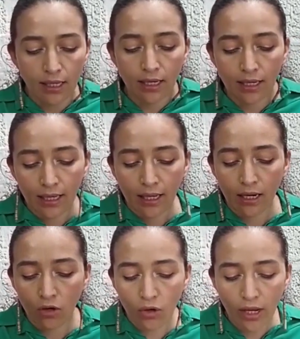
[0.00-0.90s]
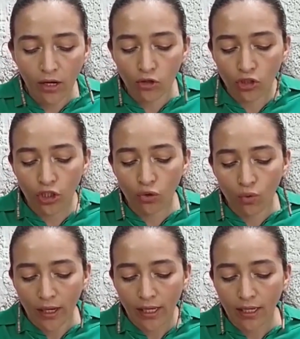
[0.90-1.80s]
y queda el, el,
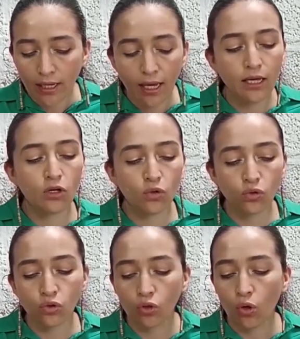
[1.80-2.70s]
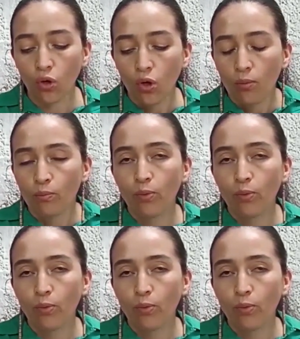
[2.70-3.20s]
hoyito ahí, que incluso